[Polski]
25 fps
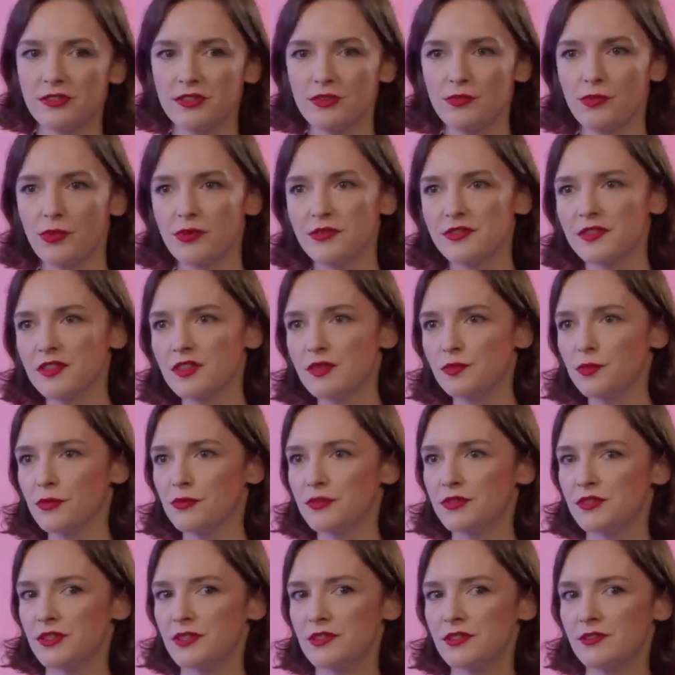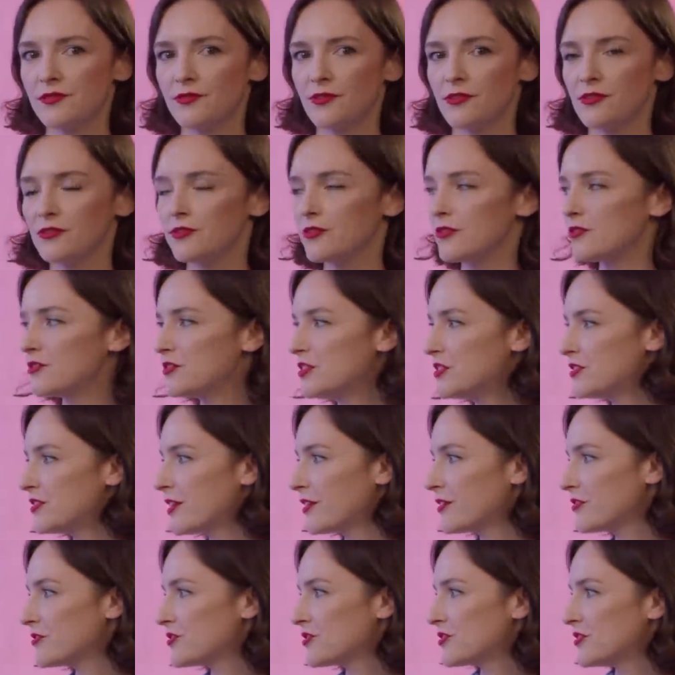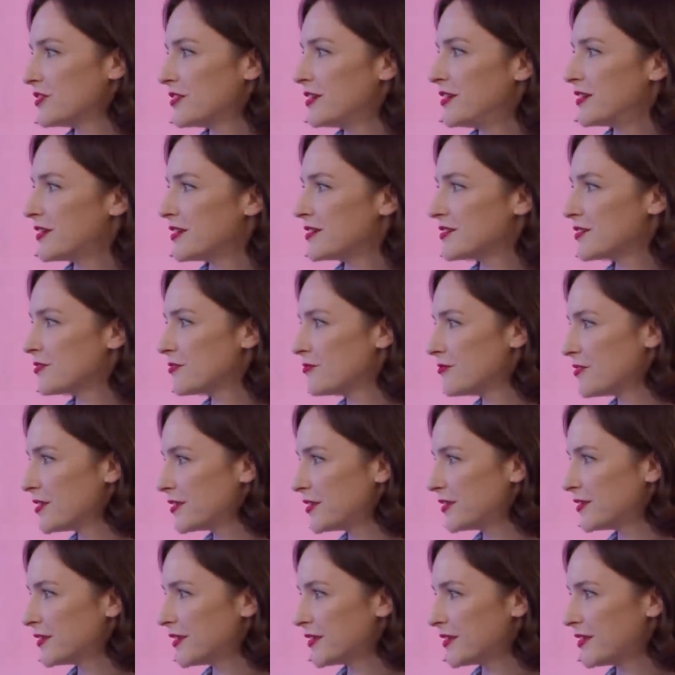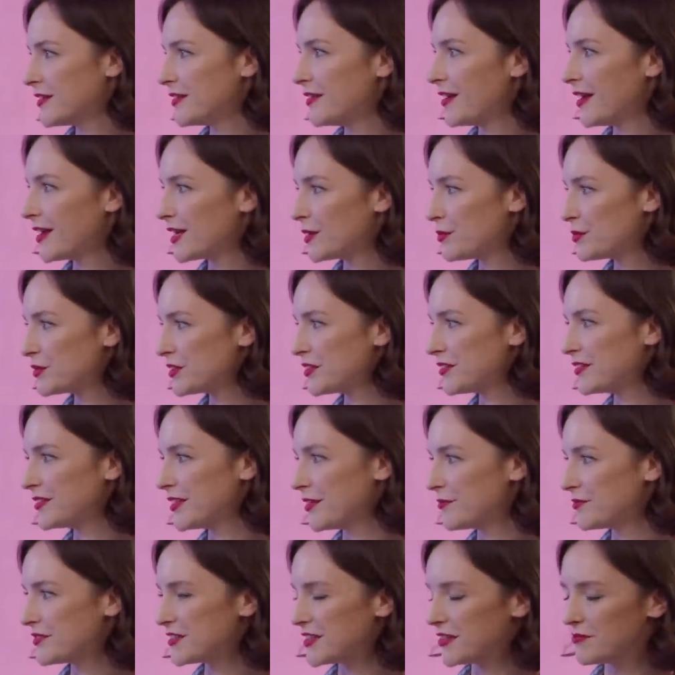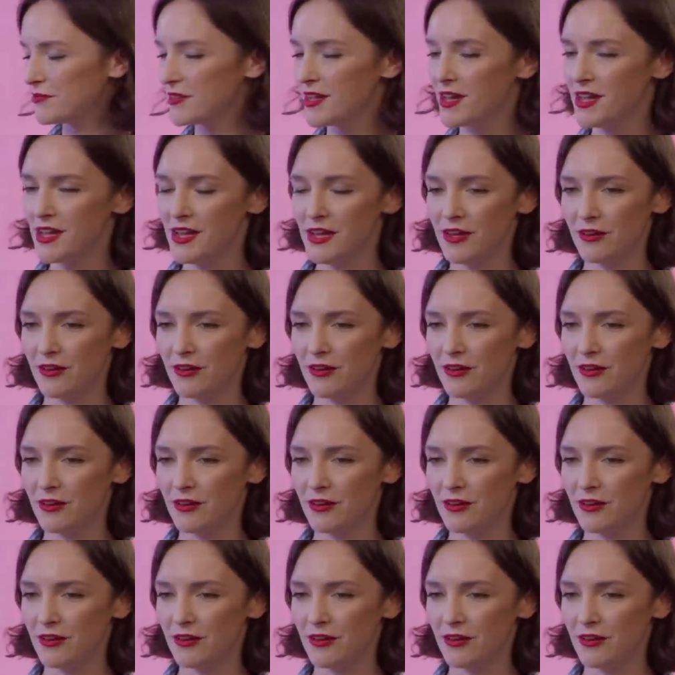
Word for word: czyli polskie społeczeństwo, no gdzieś jakoś rezonuje ten taki lęk przed Niemcem.